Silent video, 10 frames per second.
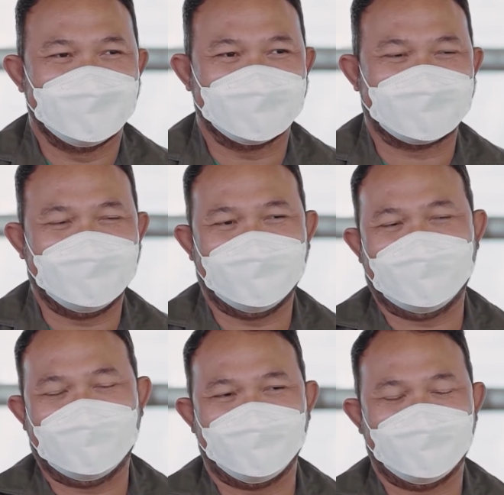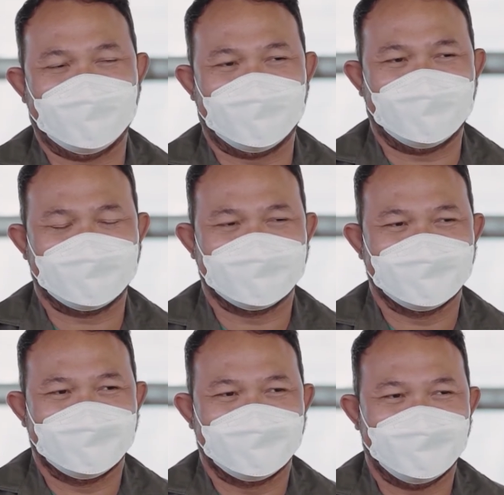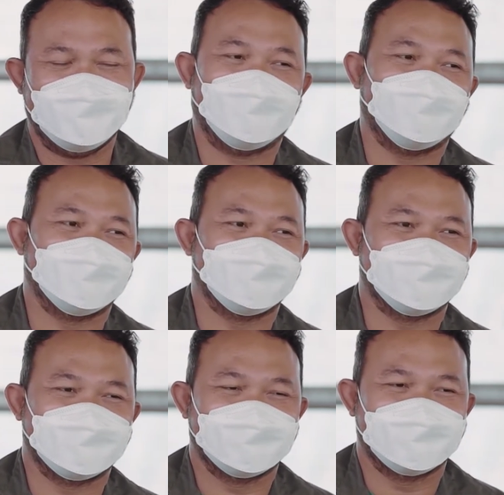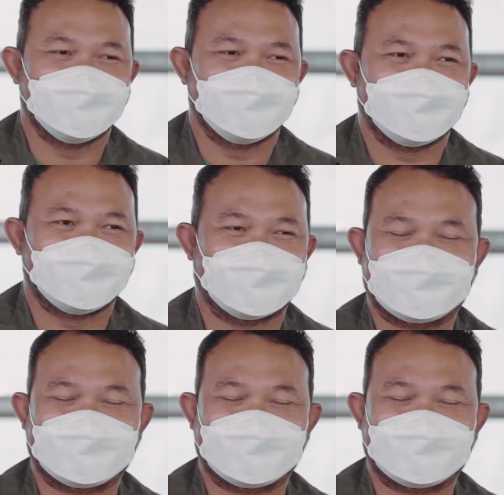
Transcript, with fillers: ตั้งแต่เรียนแล้วว่า เอ๊ะ เราจะ